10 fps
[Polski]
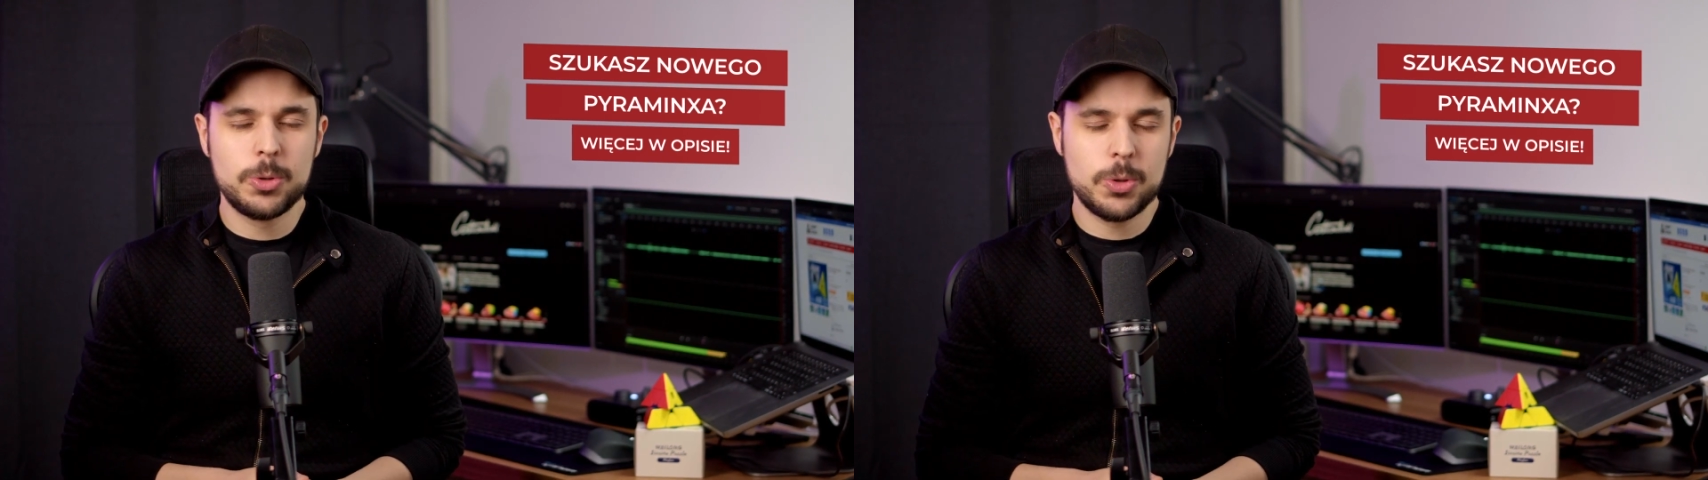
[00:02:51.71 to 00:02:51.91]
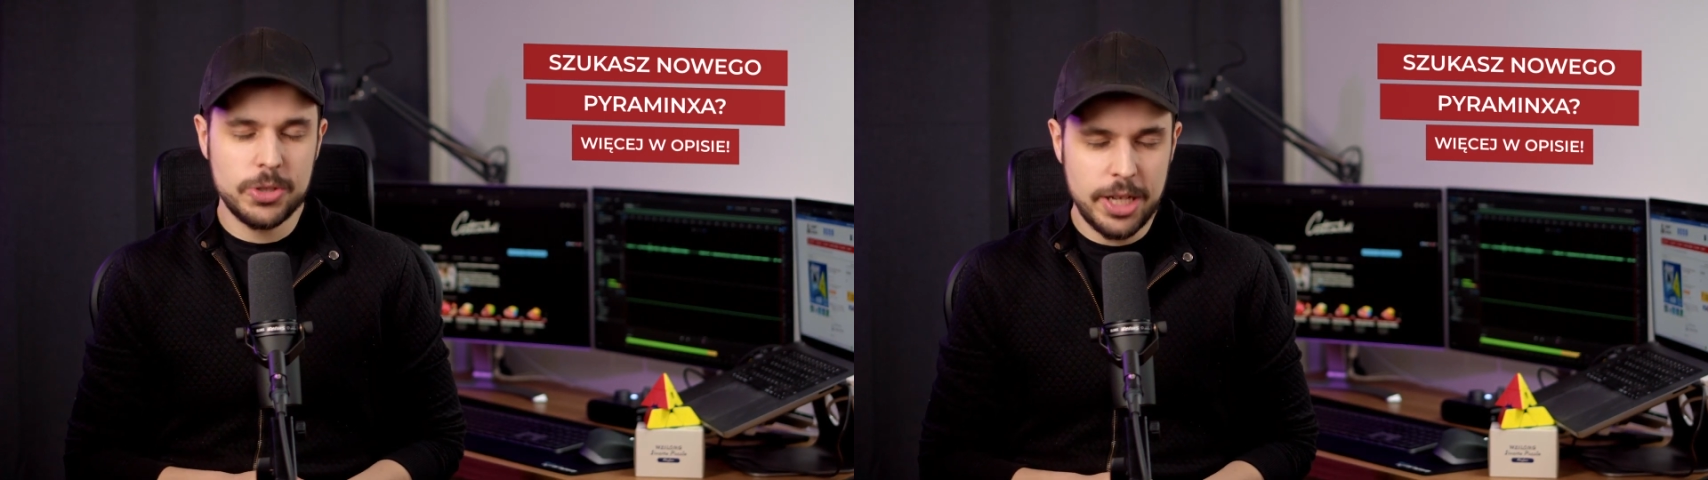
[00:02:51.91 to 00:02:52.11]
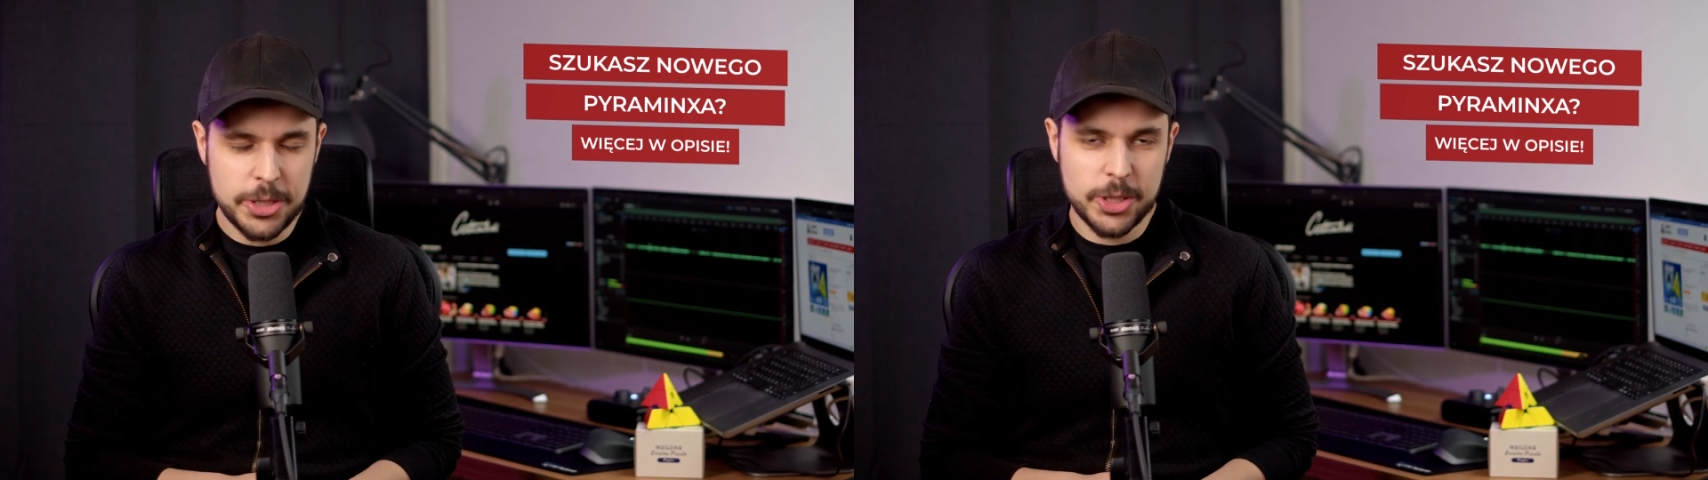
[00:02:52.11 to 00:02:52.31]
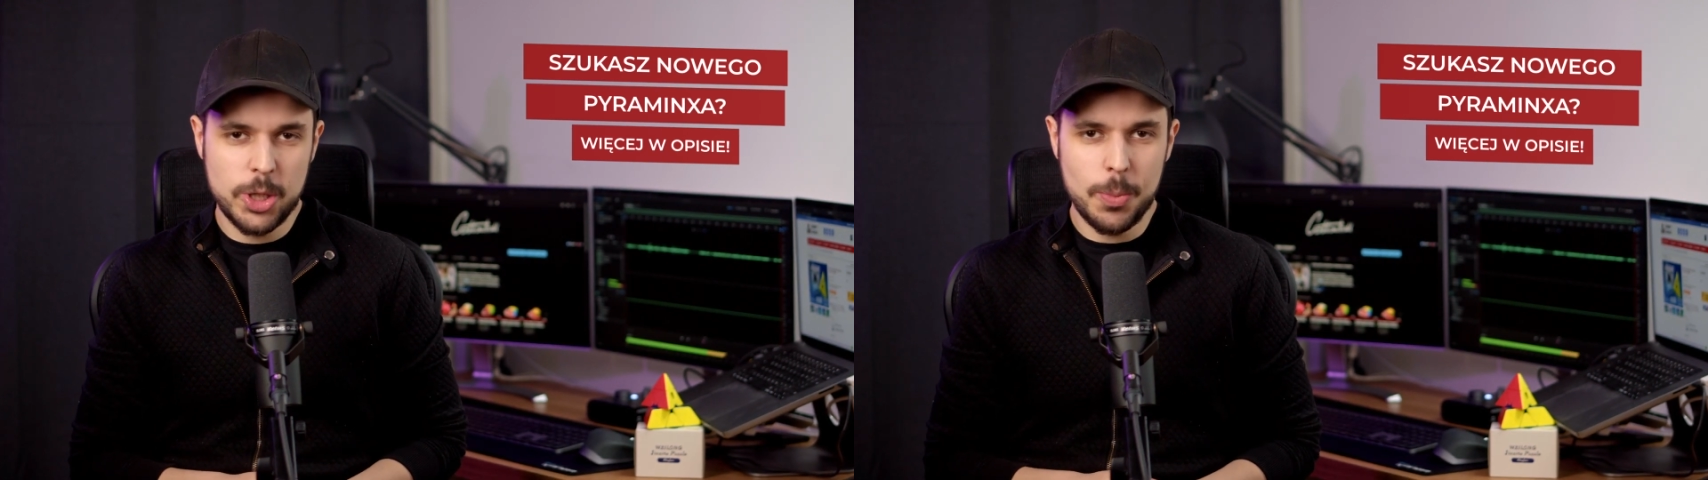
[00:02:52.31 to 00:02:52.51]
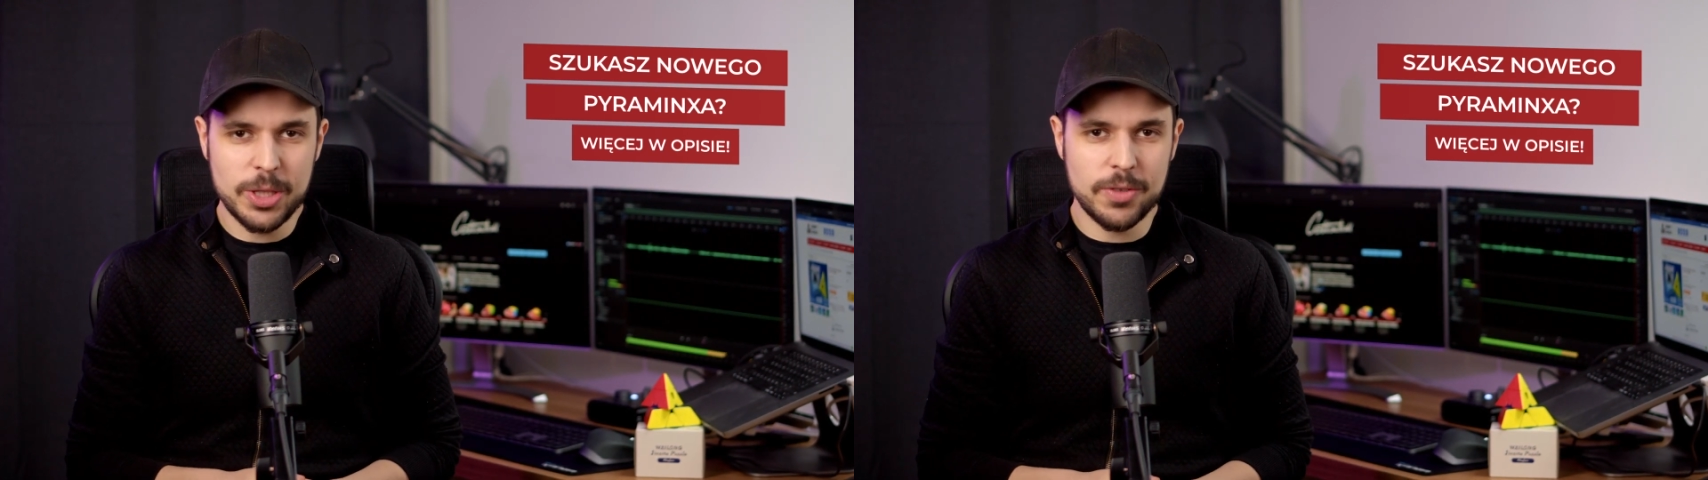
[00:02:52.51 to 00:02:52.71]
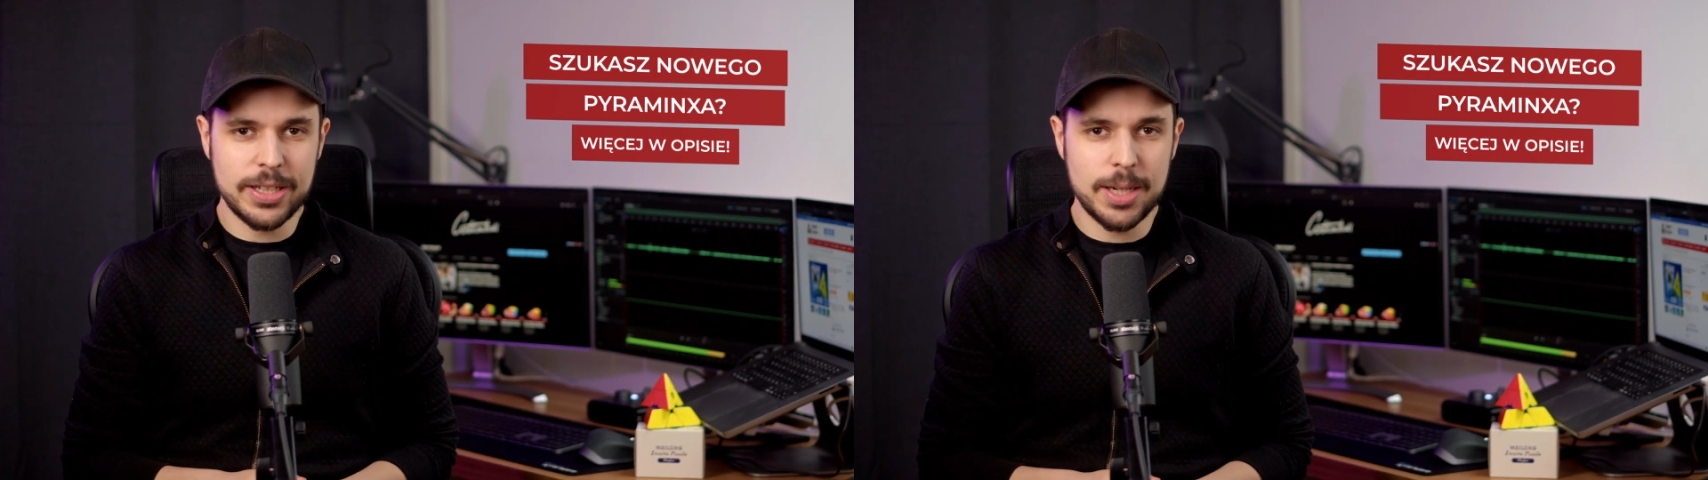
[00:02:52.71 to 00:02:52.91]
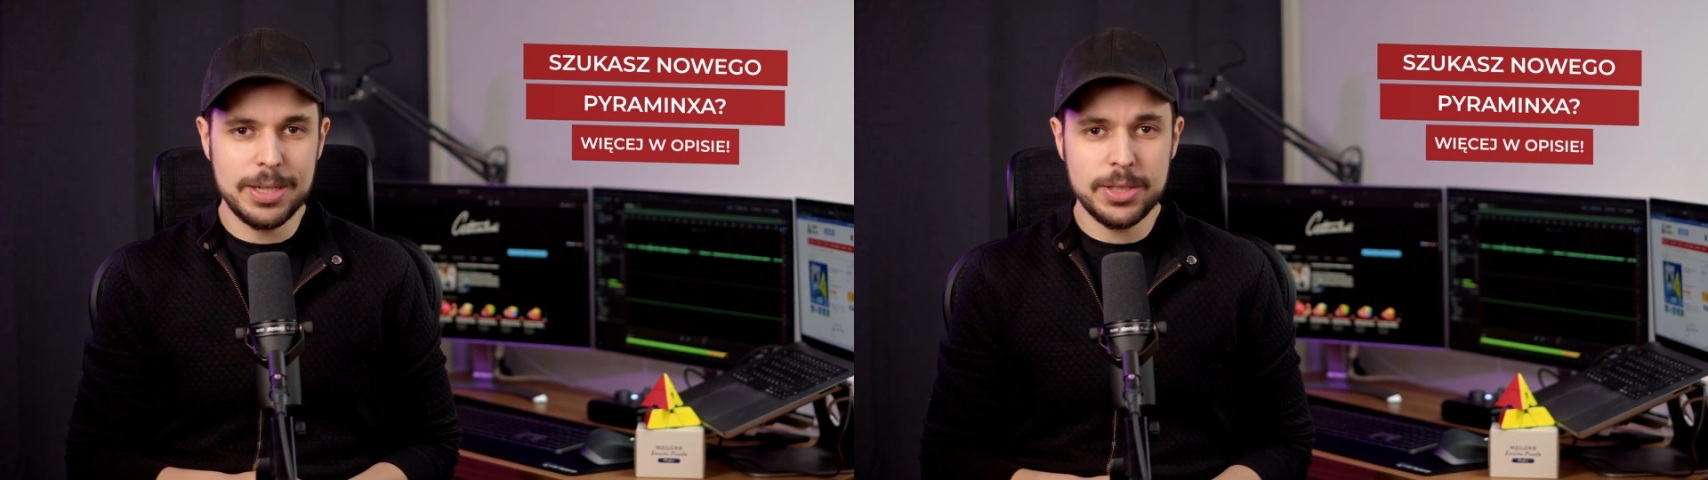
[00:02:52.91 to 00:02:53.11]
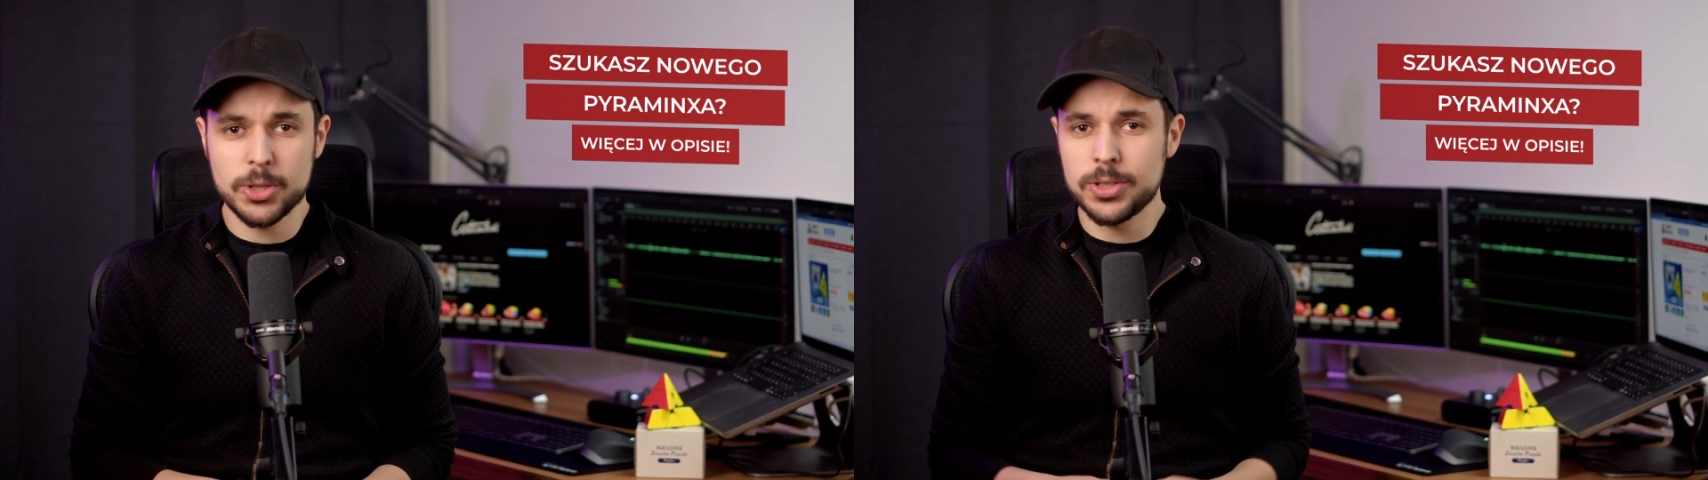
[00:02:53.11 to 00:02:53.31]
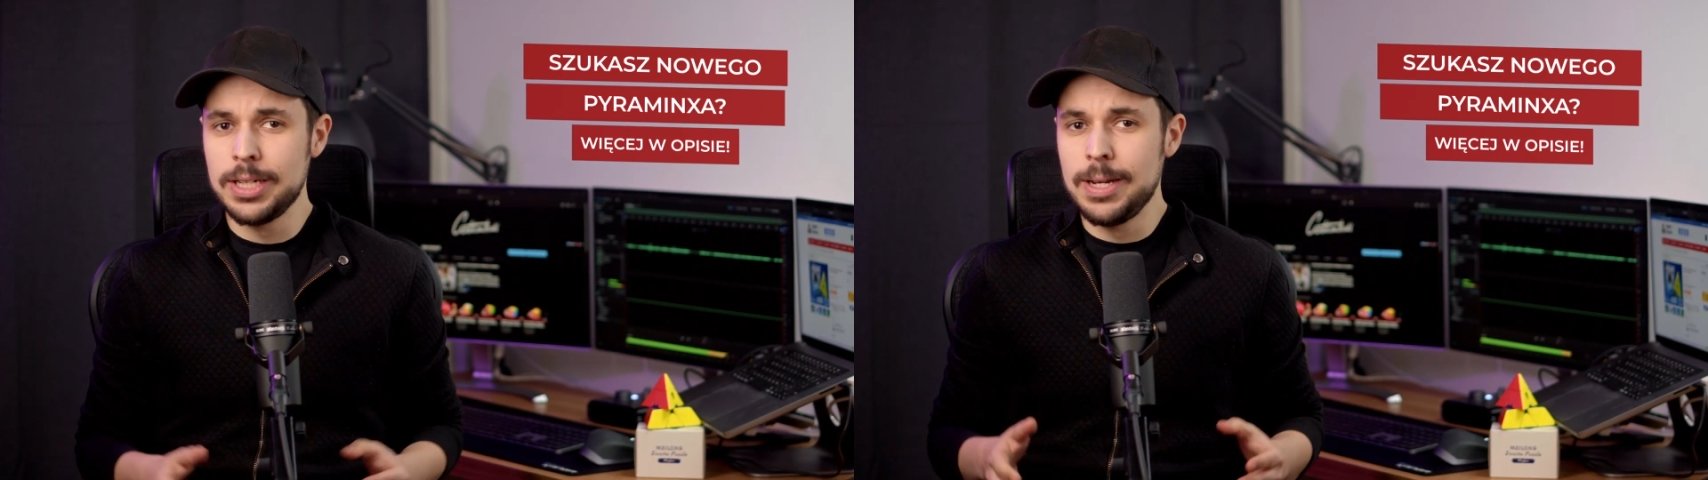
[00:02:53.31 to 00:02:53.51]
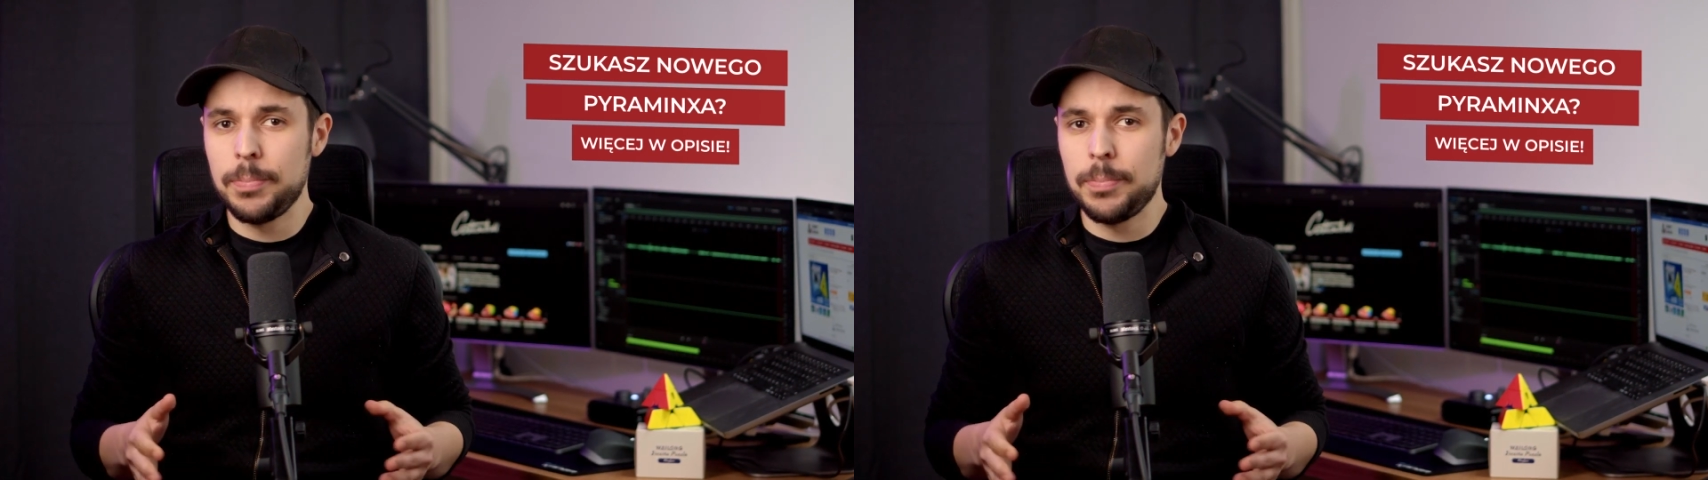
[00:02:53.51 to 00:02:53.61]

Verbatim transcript: trudniejszych do opanowania metod.